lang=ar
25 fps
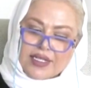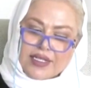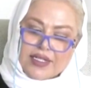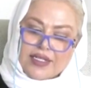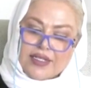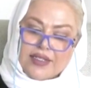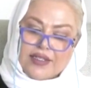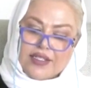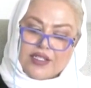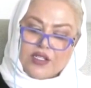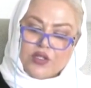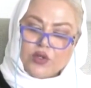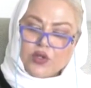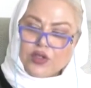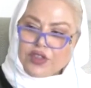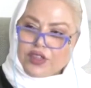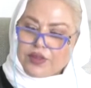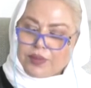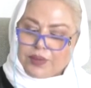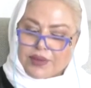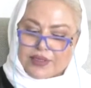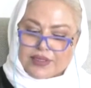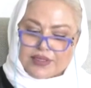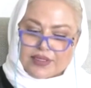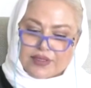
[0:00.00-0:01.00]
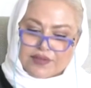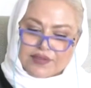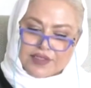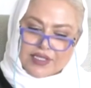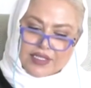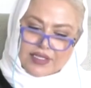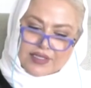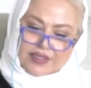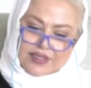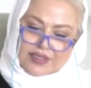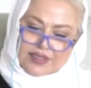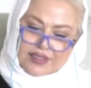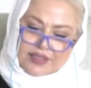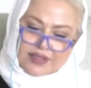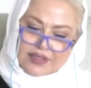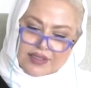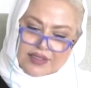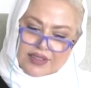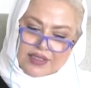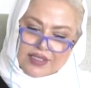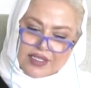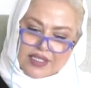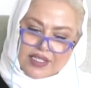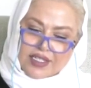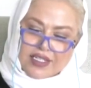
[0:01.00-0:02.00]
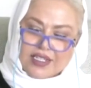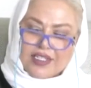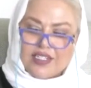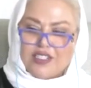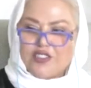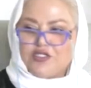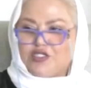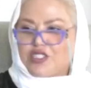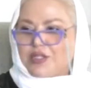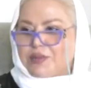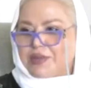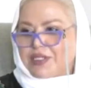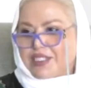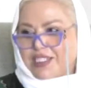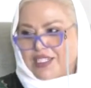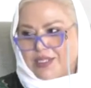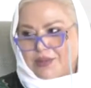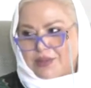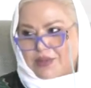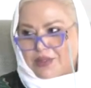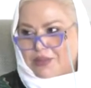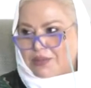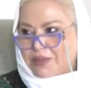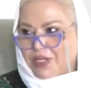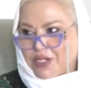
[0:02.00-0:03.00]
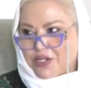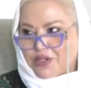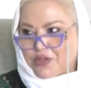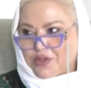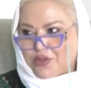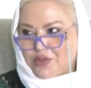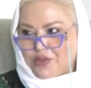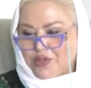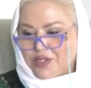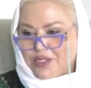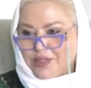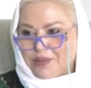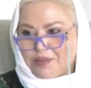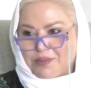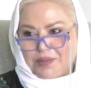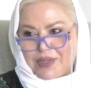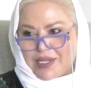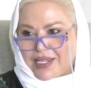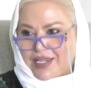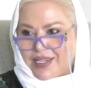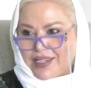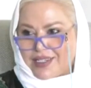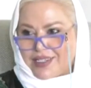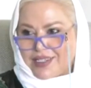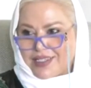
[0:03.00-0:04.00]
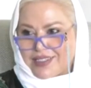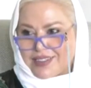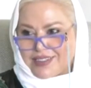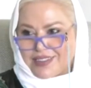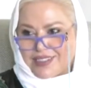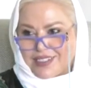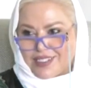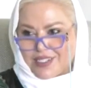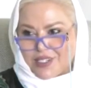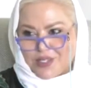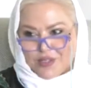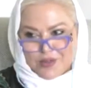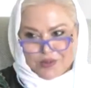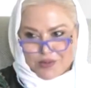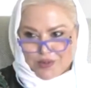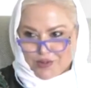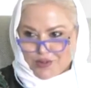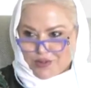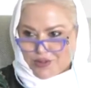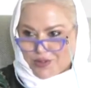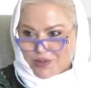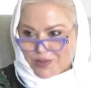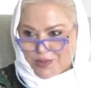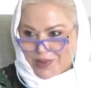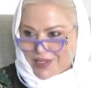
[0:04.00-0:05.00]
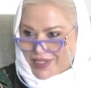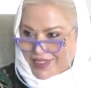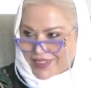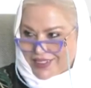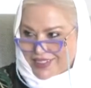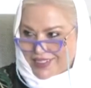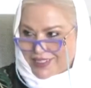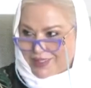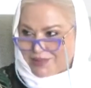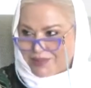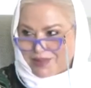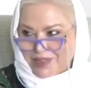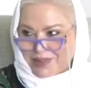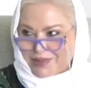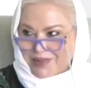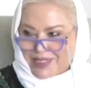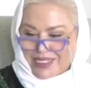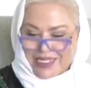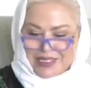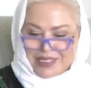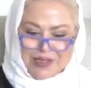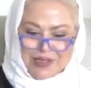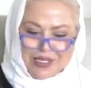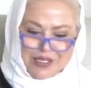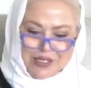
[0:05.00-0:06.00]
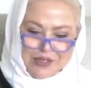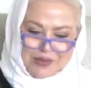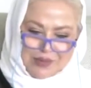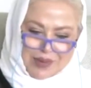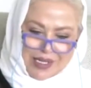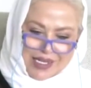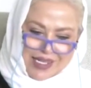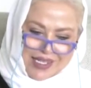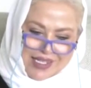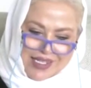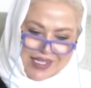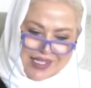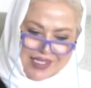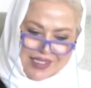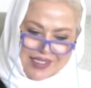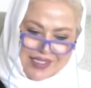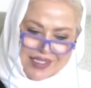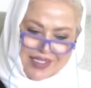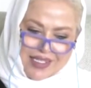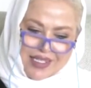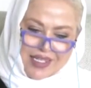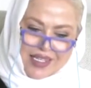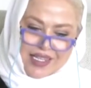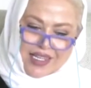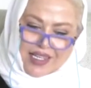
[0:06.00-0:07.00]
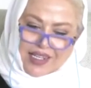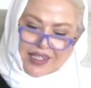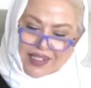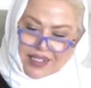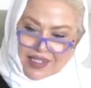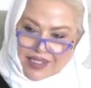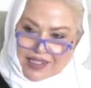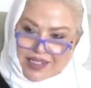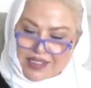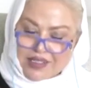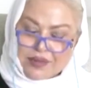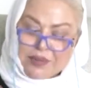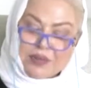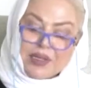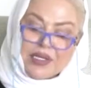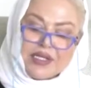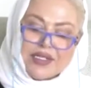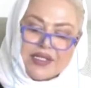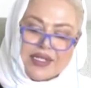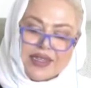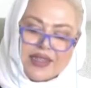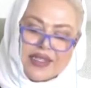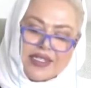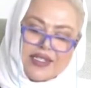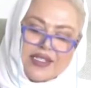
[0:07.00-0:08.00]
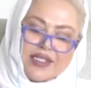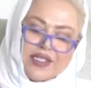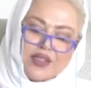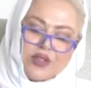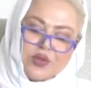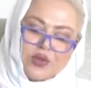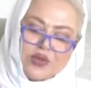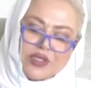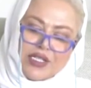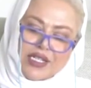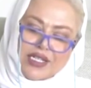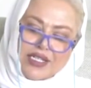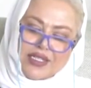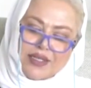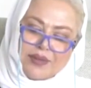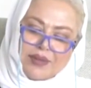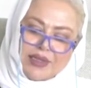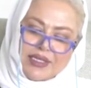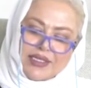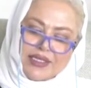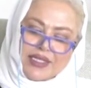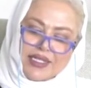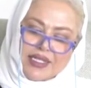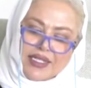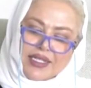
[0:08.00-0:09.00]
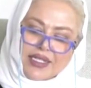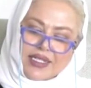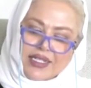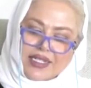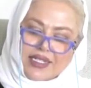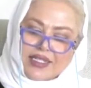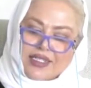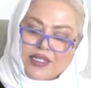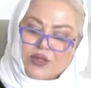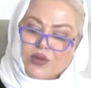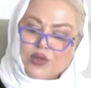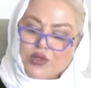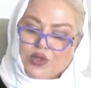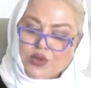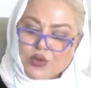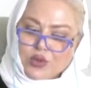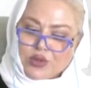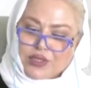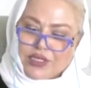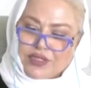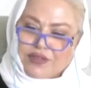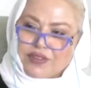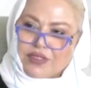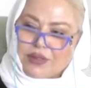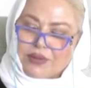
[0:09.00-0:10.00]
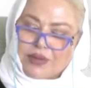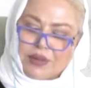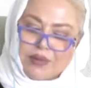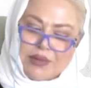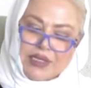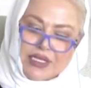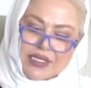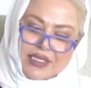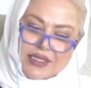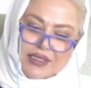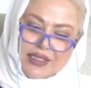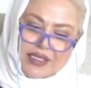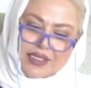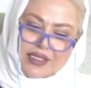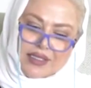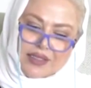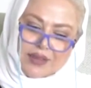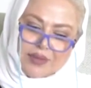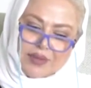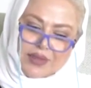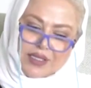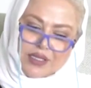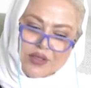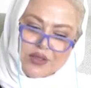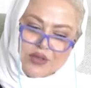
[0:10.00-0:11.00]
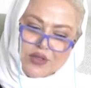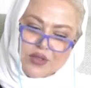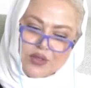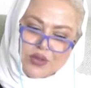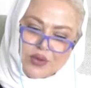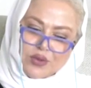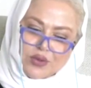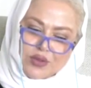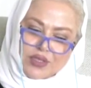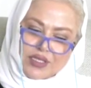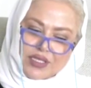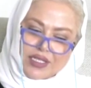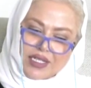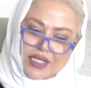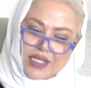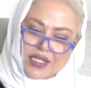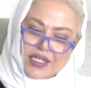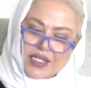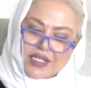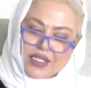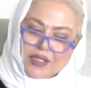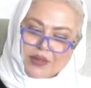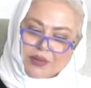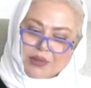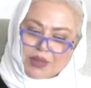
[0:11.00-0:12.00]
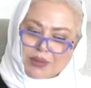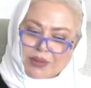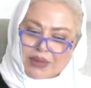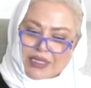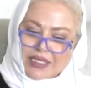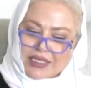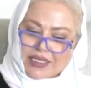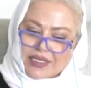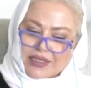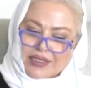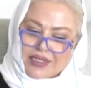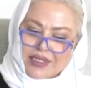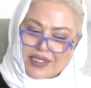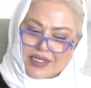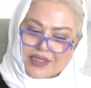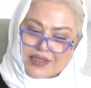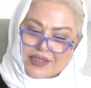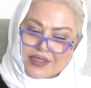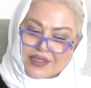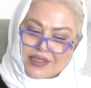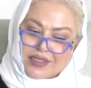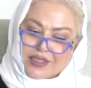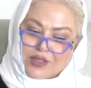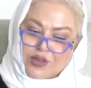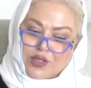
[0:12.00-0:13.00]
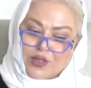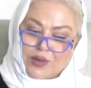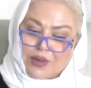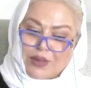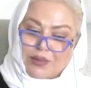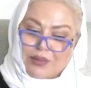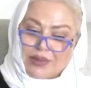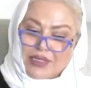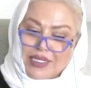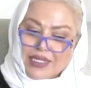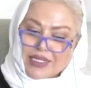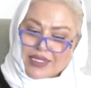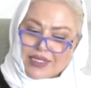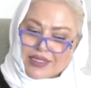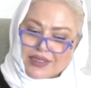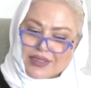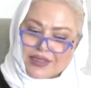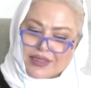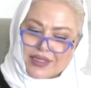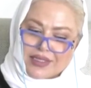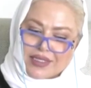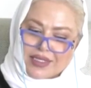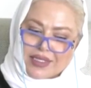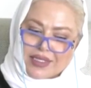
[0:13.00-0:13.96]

الذي يثبت صفاء الصدق لجميع من مروا بحياتي وانتم اكيد من مروا بحياتي لقد مرت الثلاثون عاما على وجودي في المملكه العربيه السعوديه مملكه العطاء ومملكه